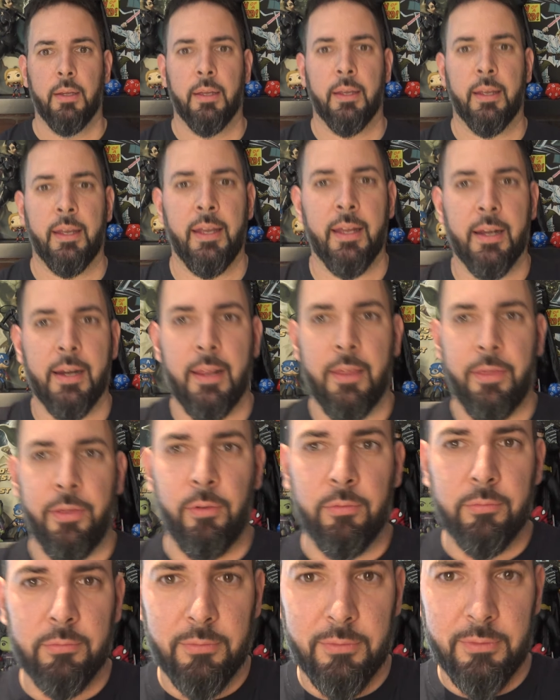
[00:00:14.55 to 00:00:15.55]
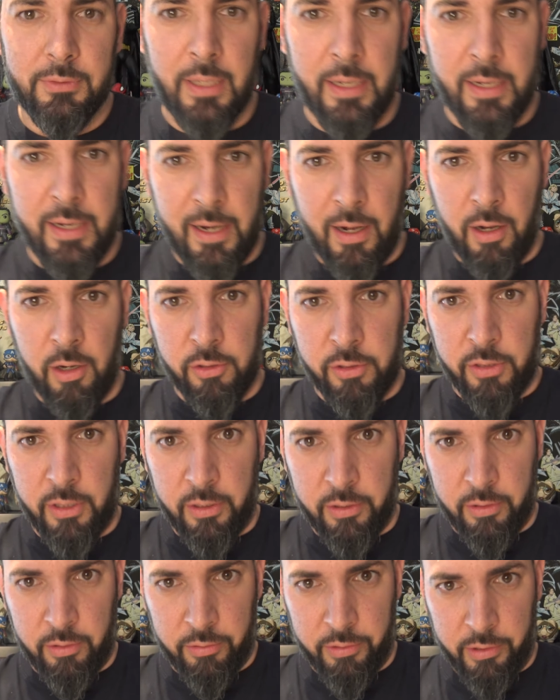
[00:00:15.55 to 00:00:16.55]
¿Qué razón tenían los
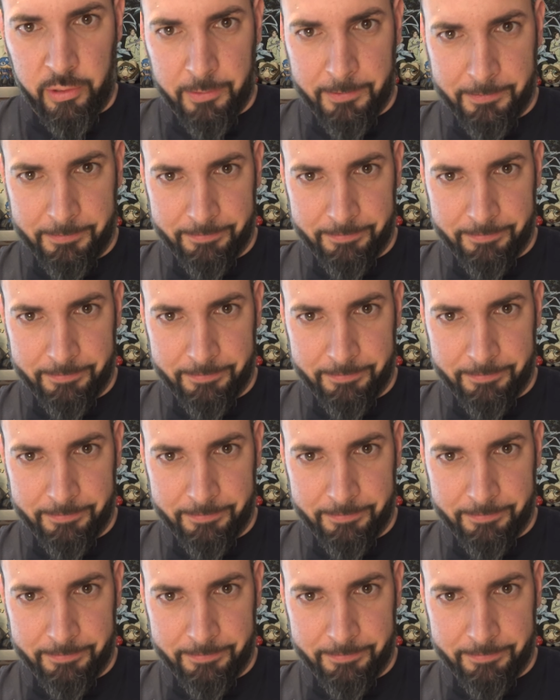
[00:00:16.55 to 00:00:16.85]
Simpsons, tío?